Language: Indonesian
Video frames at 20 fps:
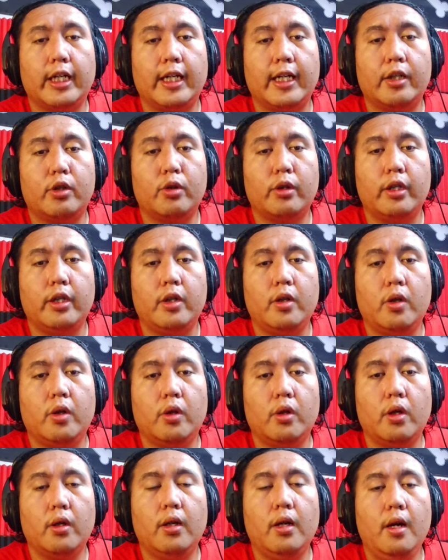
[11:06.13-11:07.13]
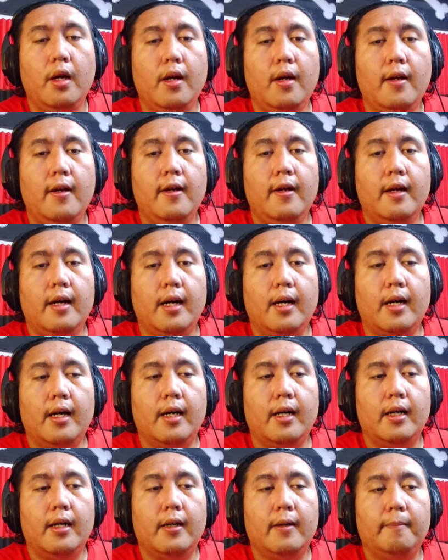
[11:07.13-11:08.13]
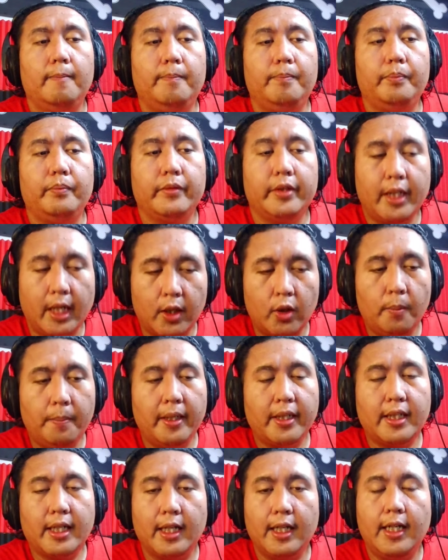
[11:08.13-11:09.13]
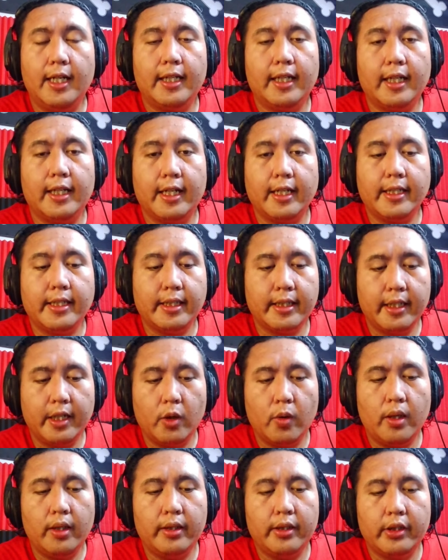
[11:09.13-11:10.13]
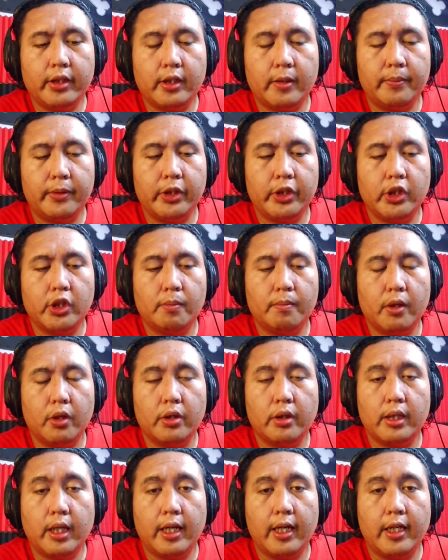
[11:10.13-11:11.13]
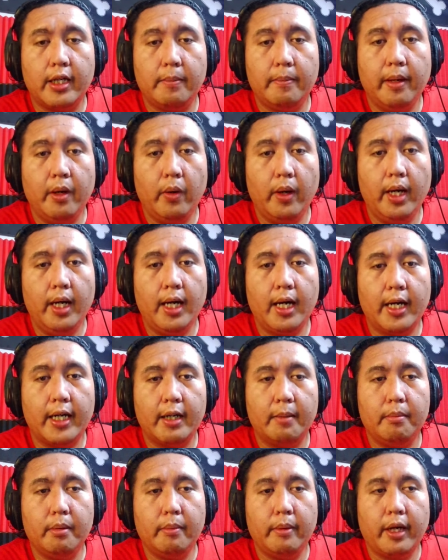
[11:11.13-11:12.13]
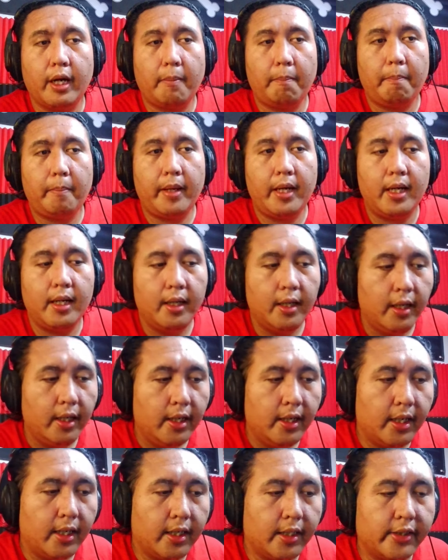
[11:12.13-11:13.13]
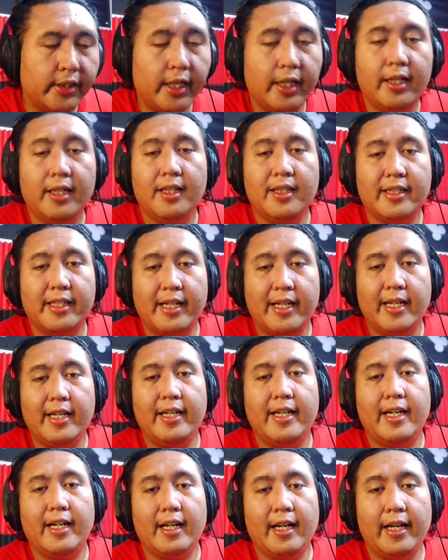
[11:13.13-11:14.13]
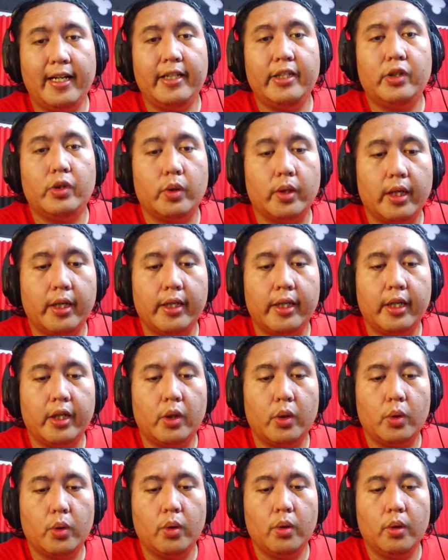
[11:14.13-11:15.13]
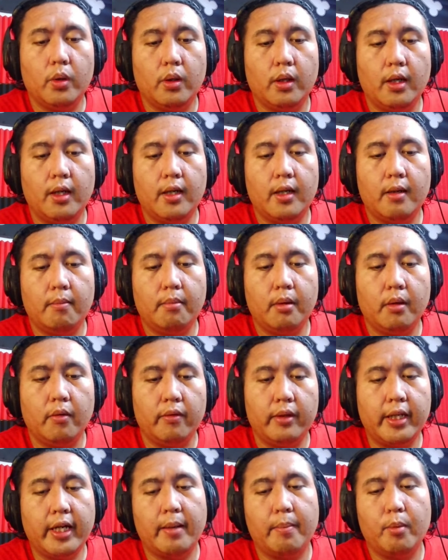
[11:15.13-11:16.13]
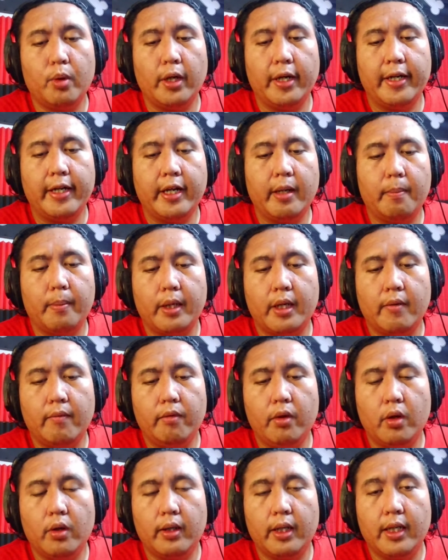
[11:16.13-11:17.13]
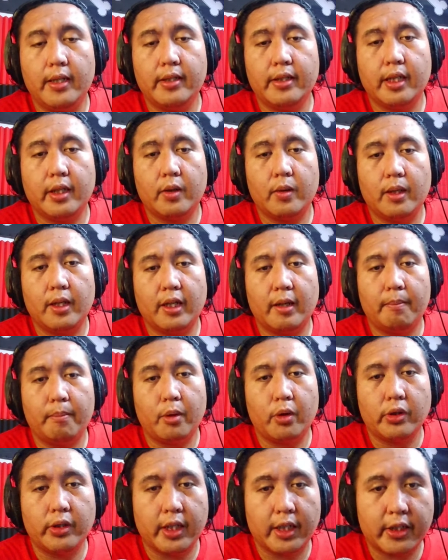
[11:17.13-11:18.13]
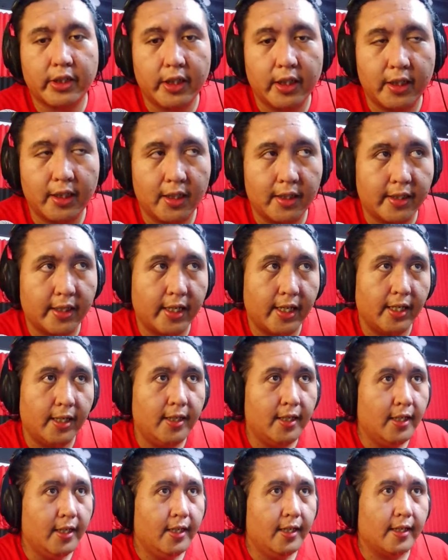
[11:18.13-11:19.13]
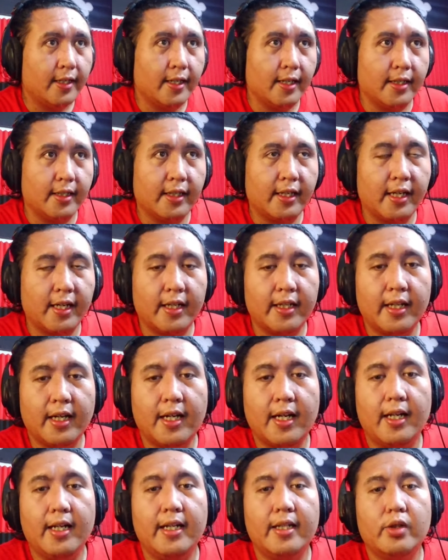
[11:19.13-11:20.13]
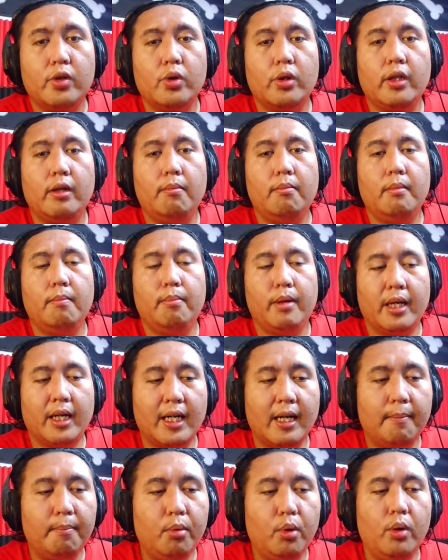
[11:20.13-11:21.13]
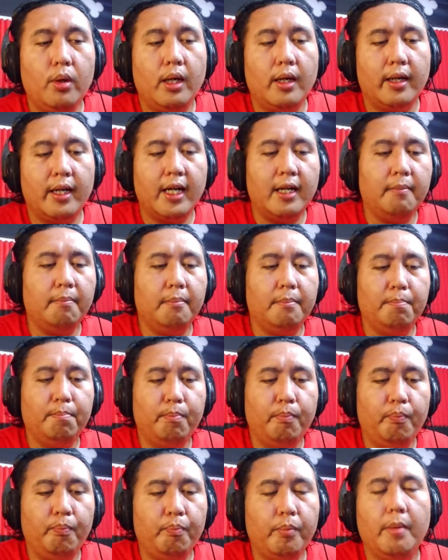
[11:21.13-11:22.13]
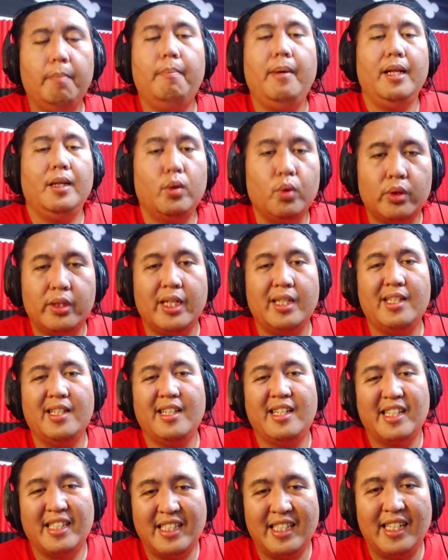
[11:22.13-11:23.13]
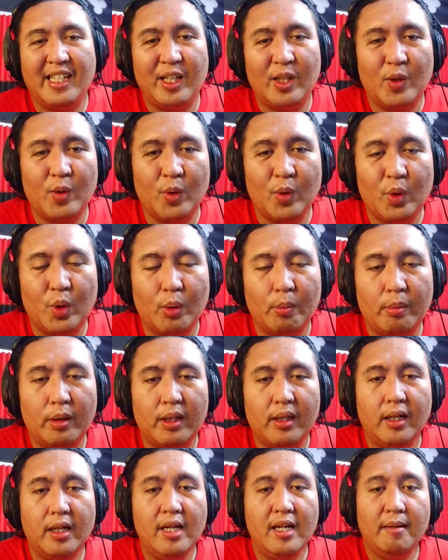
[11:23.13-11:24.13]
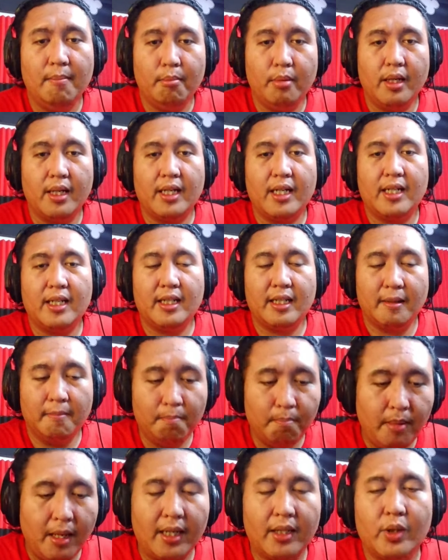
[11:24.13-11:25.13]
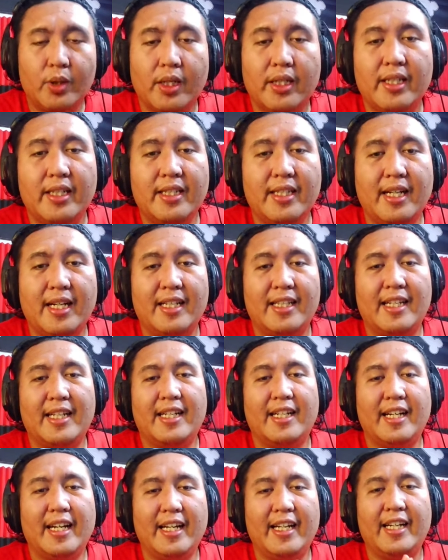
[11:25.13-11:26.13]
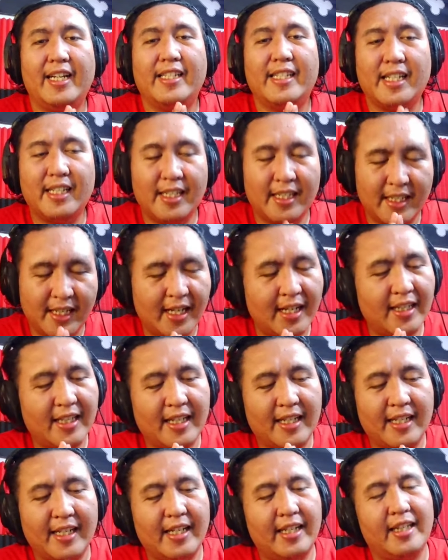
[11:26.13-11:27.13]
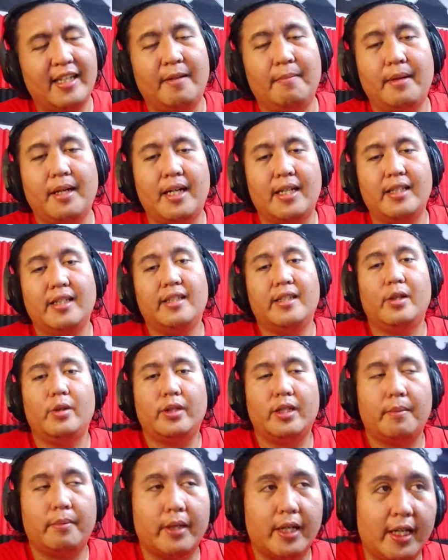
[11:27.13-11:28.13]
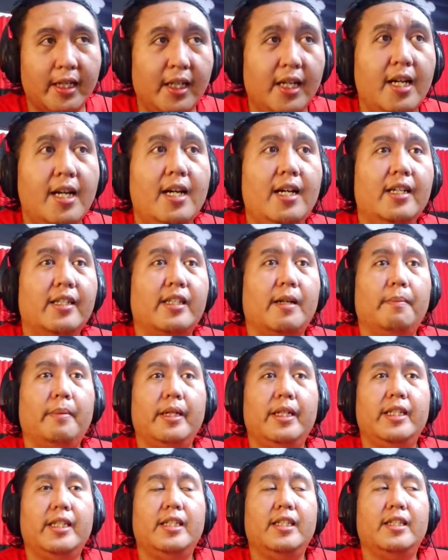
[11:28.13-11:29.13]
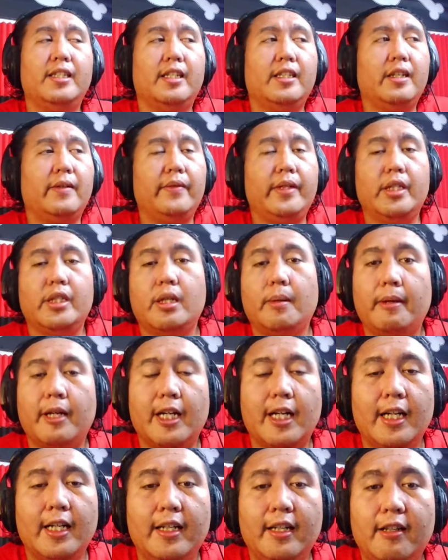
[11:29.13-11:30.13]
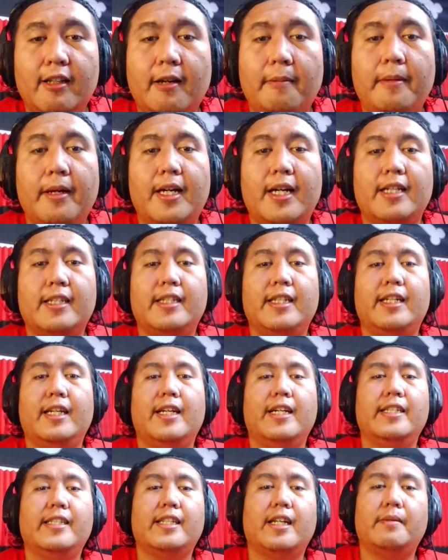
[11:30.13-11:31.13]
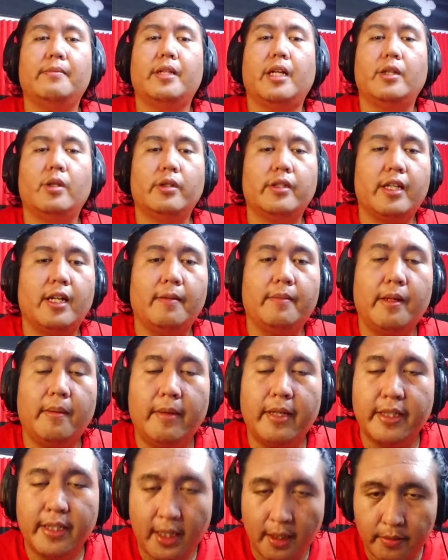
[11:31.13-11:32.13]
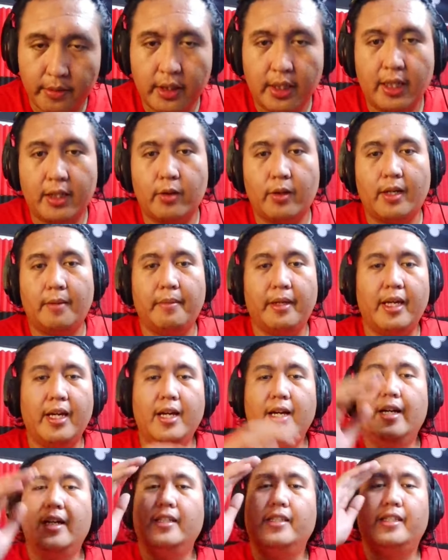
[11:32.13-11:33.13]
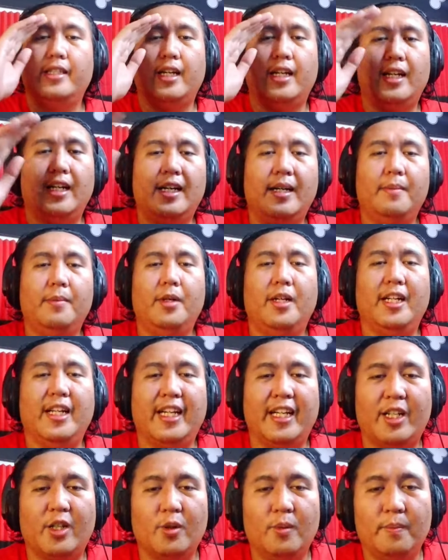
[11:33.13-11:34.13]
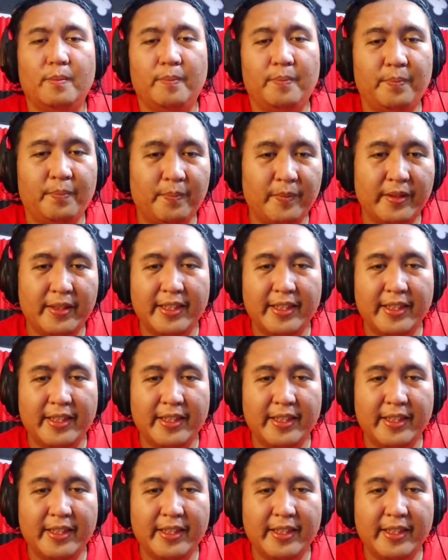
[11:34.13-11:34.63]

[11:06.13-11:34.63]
yang sudi klik sudi nonton. Um, jangan lupa sekali lagi guys di ruang description box saya di bawah ada beberapa uh, channel saya yang lain juga yaitu uh, dari mulai daripada blog dan satu lagi project channel saya dan kiranya kalian sudi bergabung dan membantu channel kecil itu untuk ber, berkembang juga saya sangat hargai guys ya. saya sangat hargai terima kasih saya ucapkan sampai di sini saja video saya pada kali ini terima kasih guys salam santun salam damai salam silaturahmi assalamualaikum